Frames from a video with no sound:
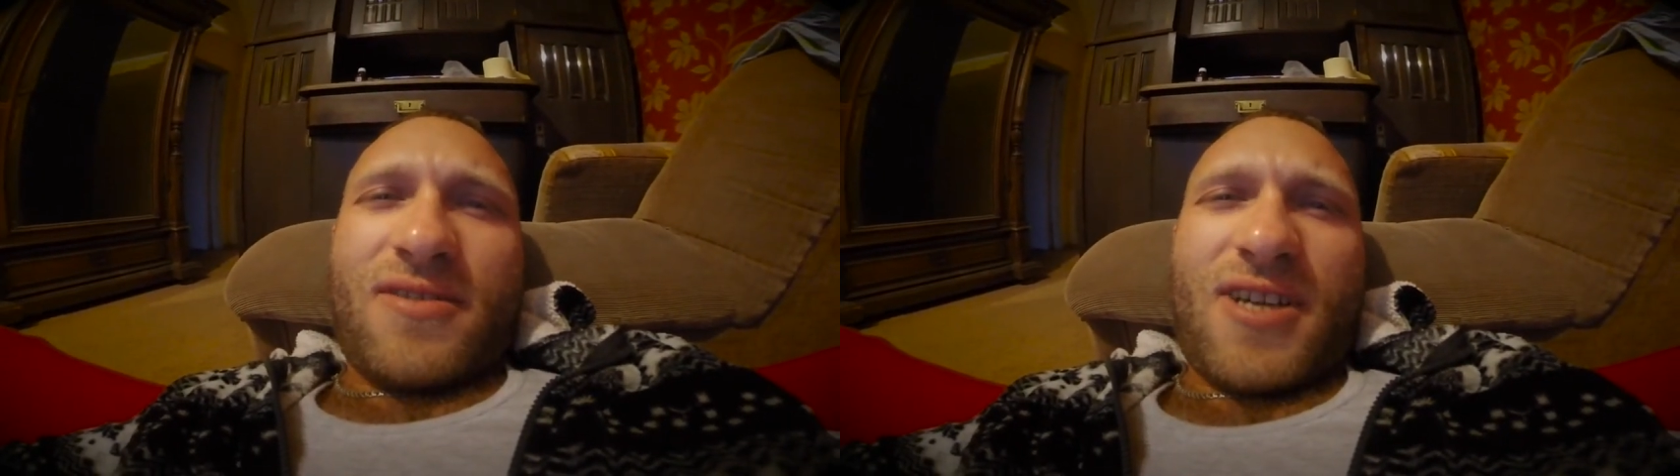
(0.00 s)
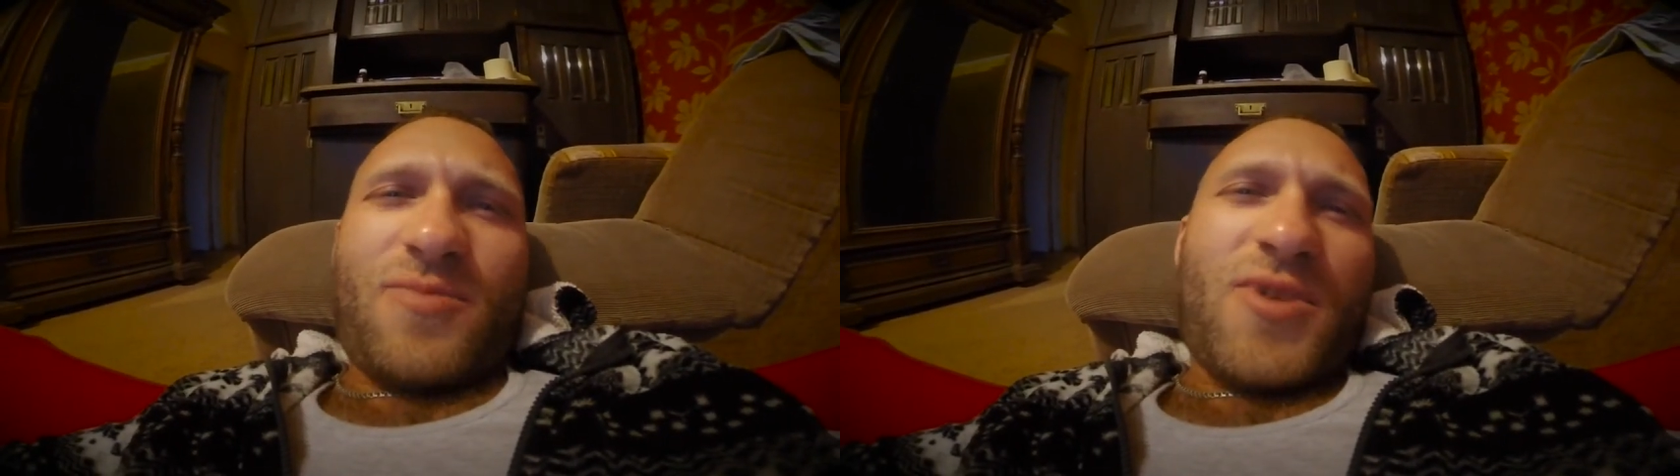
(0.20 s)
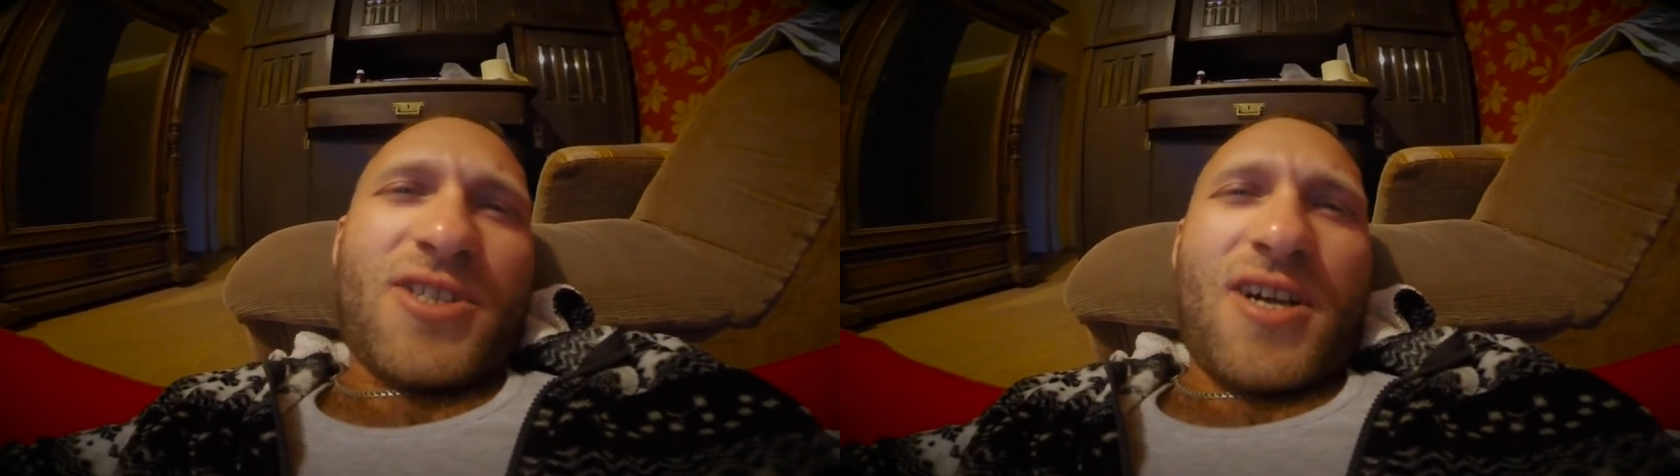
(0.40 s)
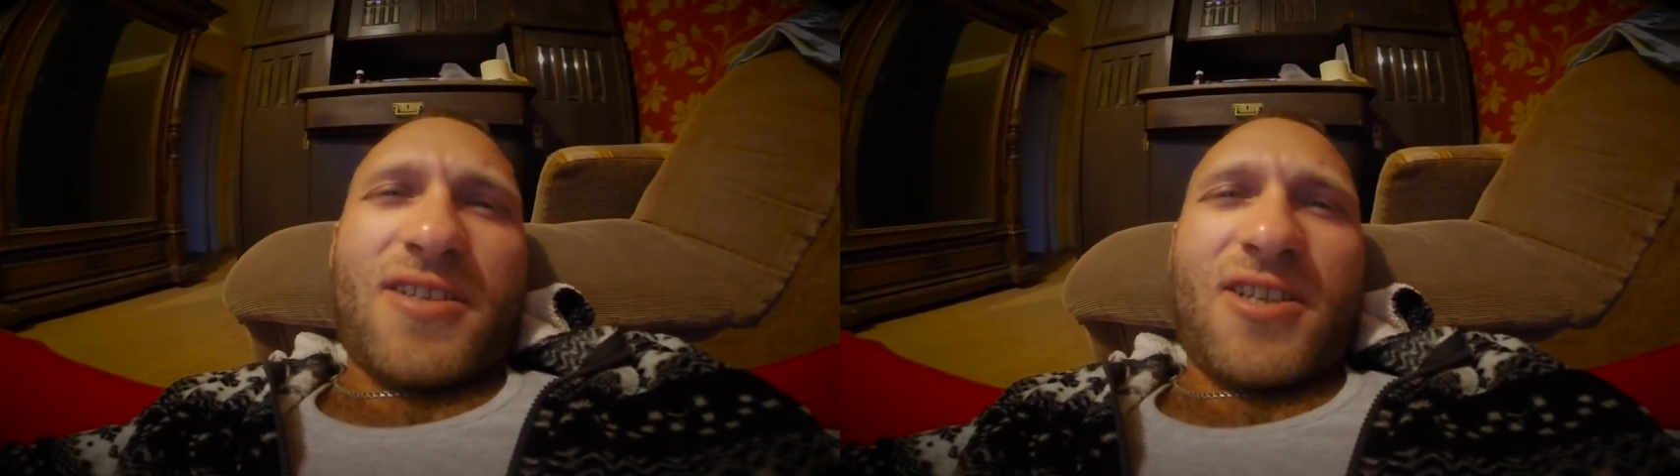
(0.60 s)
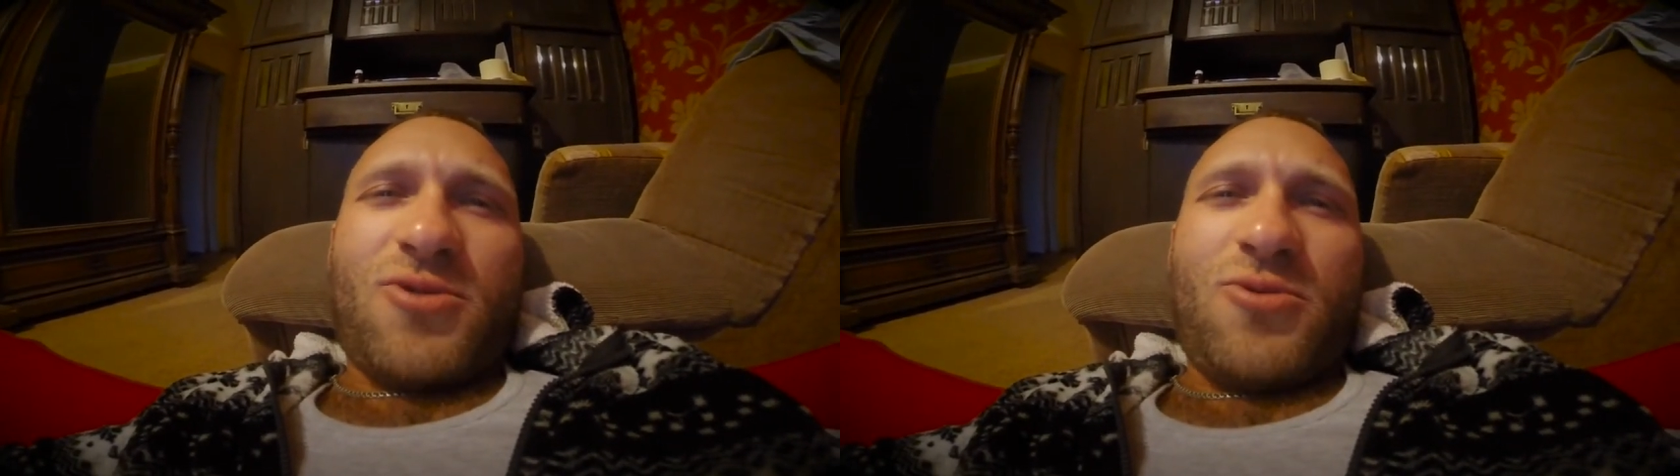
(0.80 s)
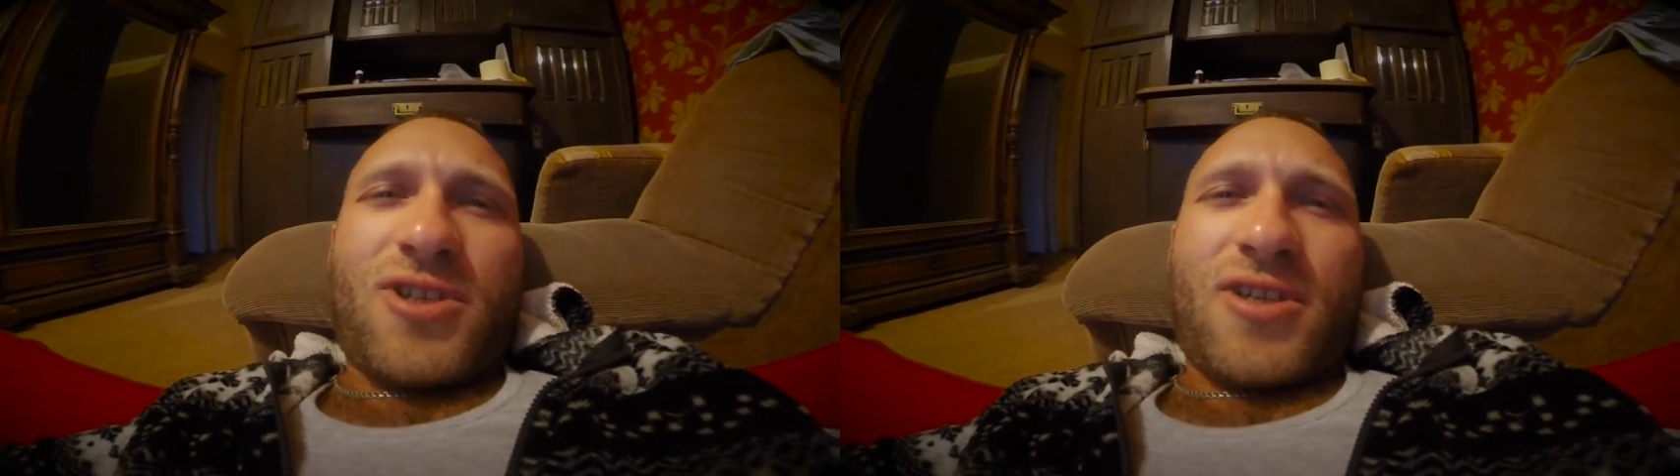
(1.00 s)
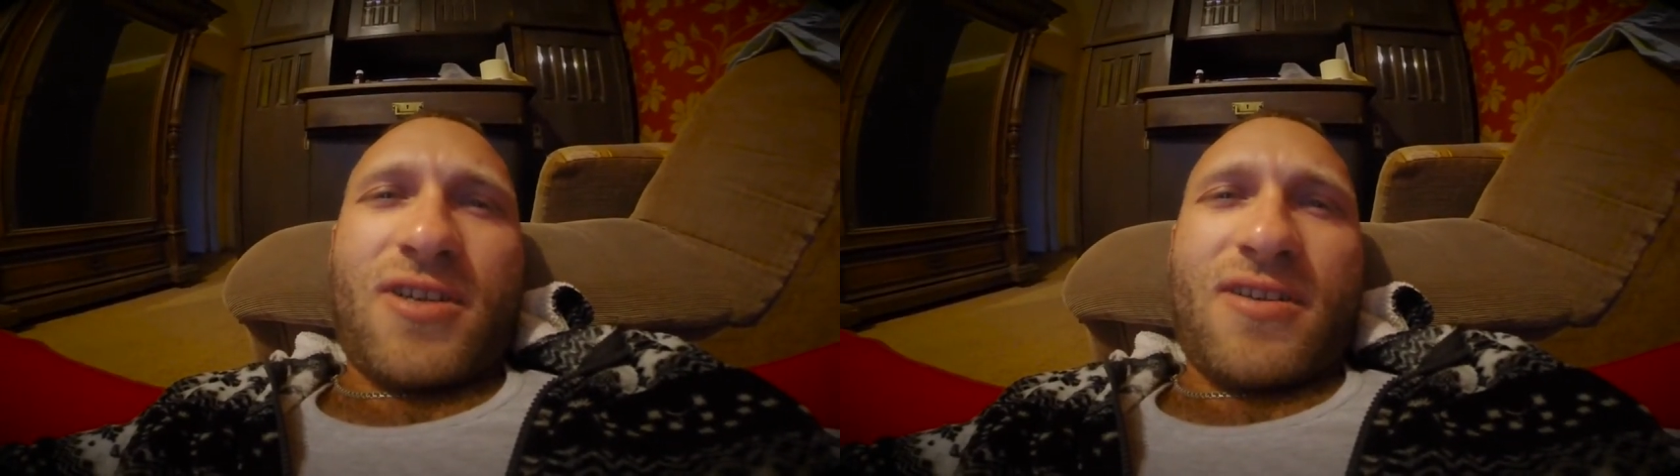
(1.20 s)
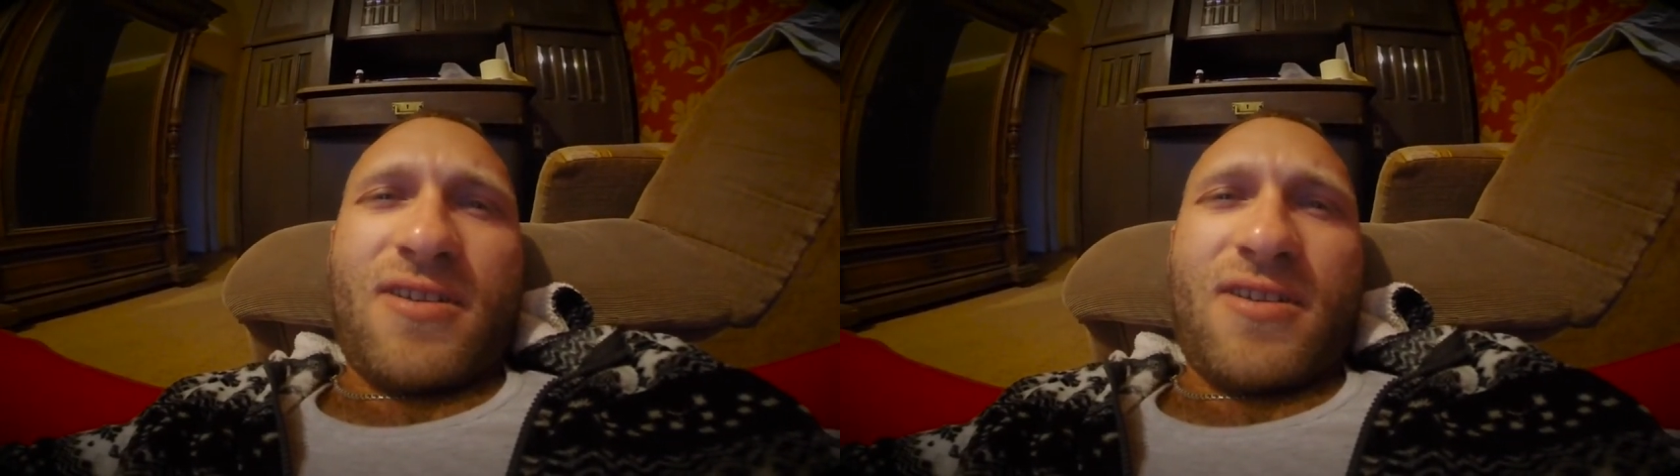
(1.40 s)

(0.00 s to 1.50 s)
Отбежал за сучкой.